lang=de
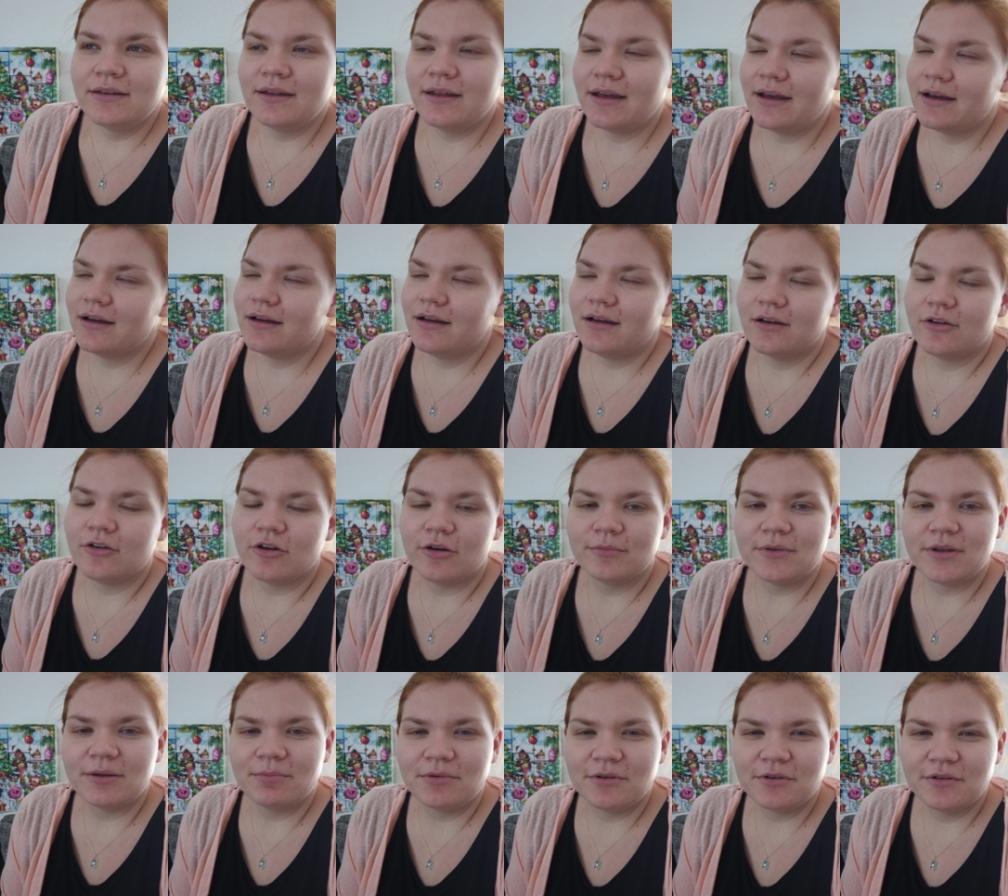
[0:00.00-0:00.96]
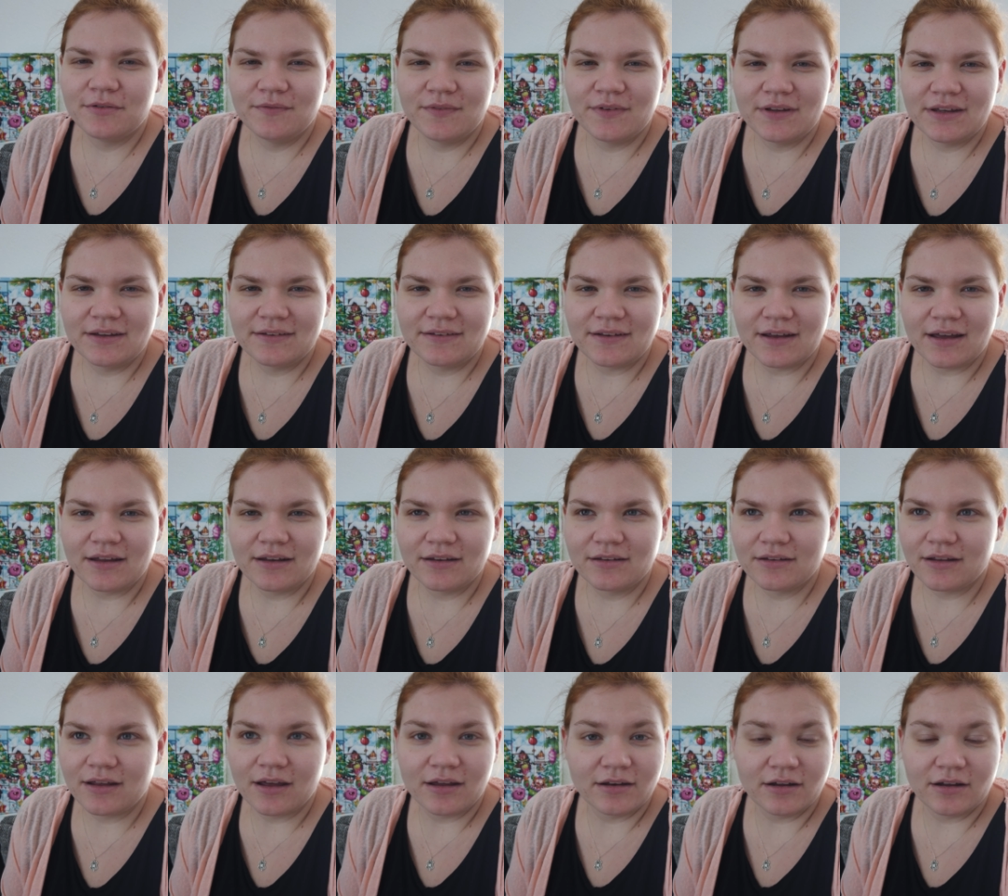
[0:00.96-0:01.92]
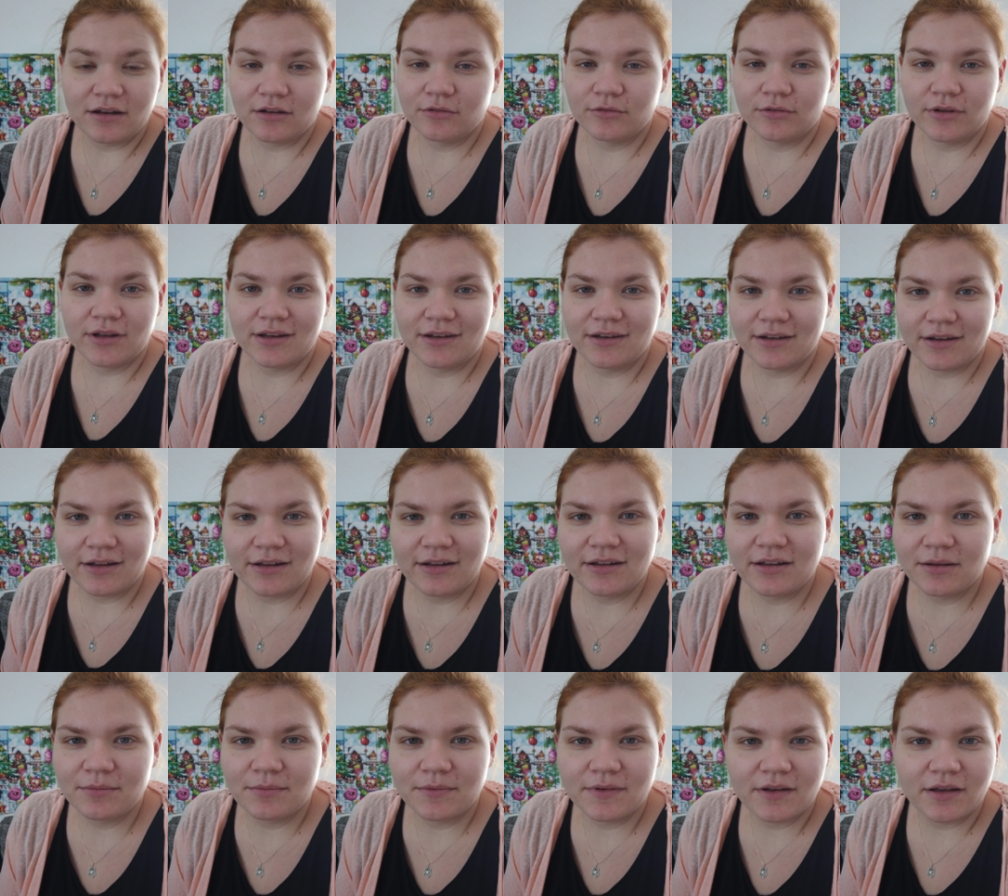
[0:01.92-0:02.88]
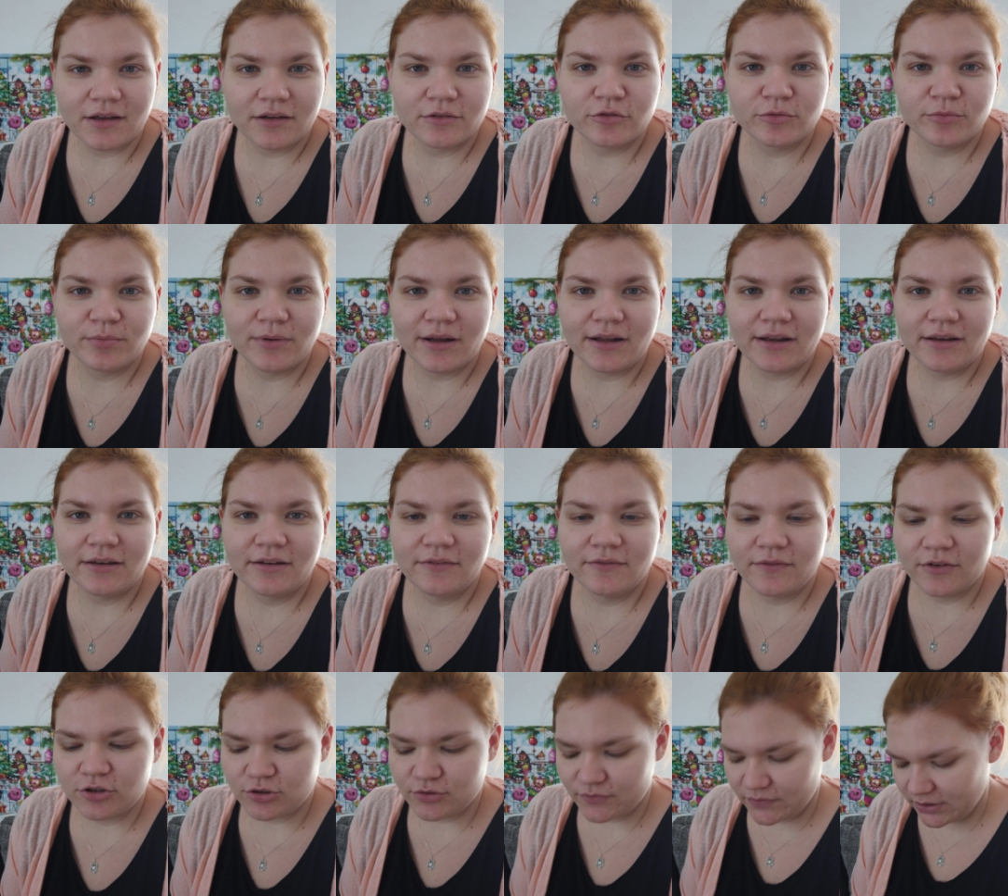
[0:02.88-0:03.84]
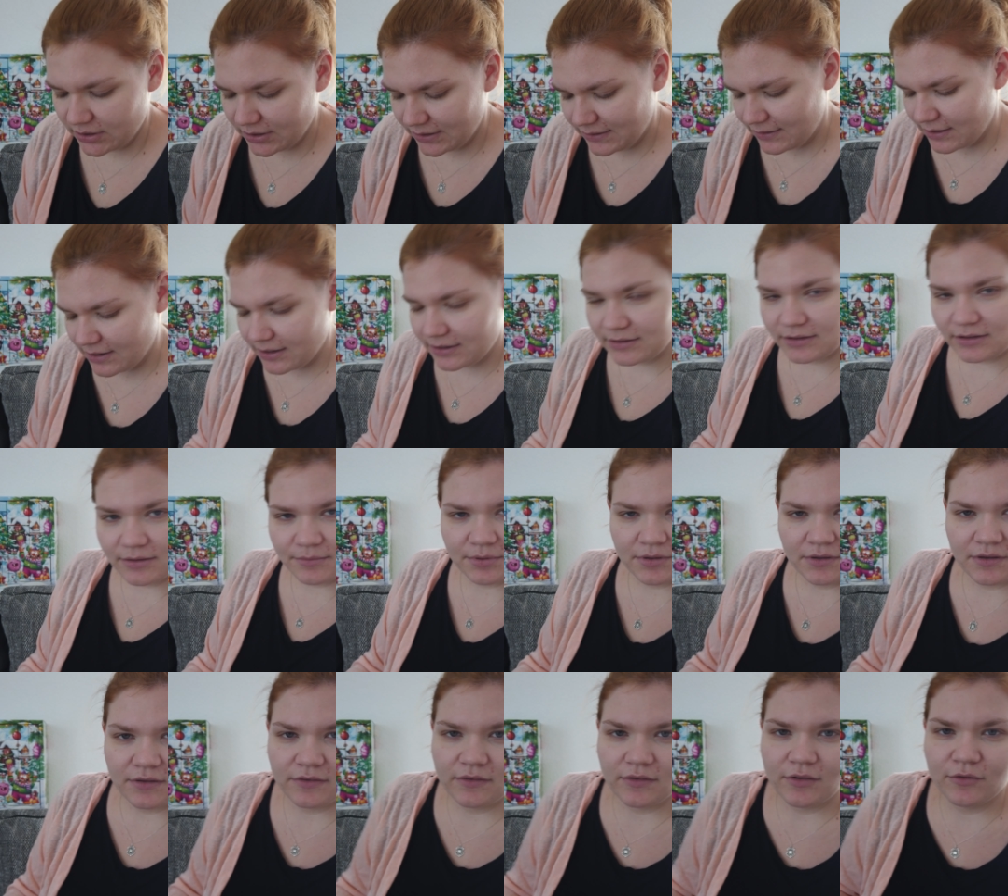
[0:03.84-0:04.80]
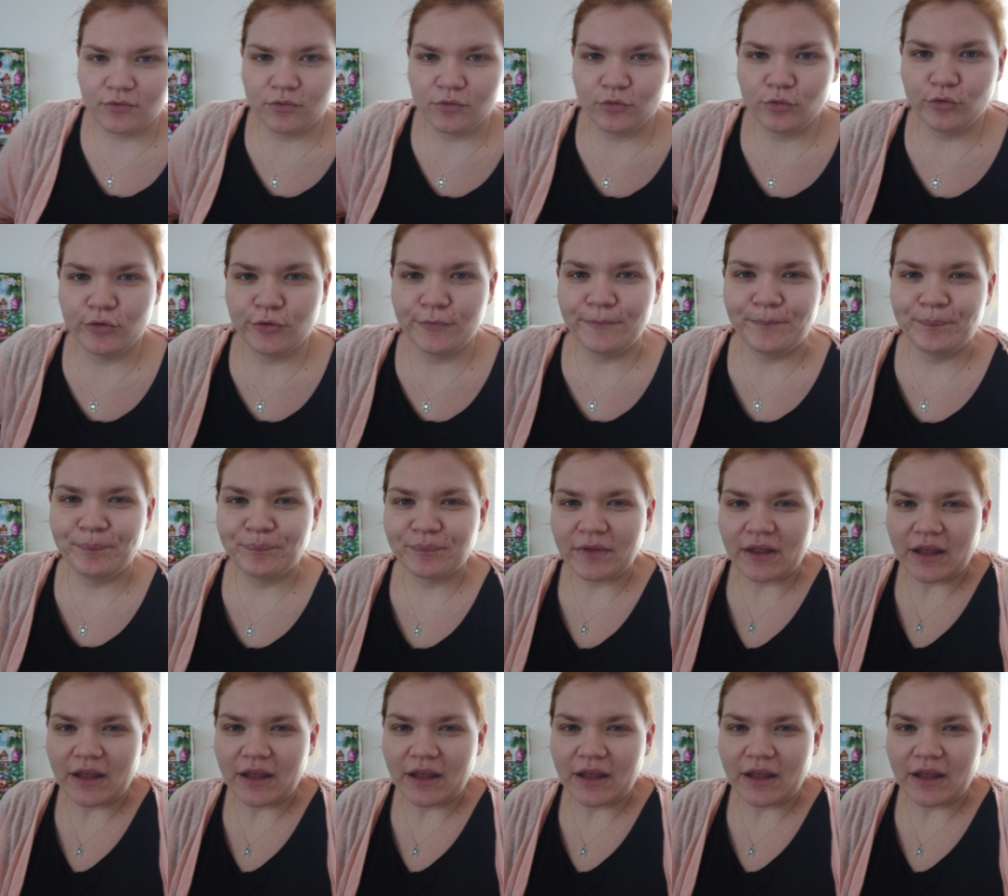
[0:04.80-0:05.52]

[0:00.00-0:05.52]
Der kommt aber irgendwie nicht an, keine Ahnung, generell gibt es gerade überall Lieferschwierigkeiten, habe ich das Gefühl.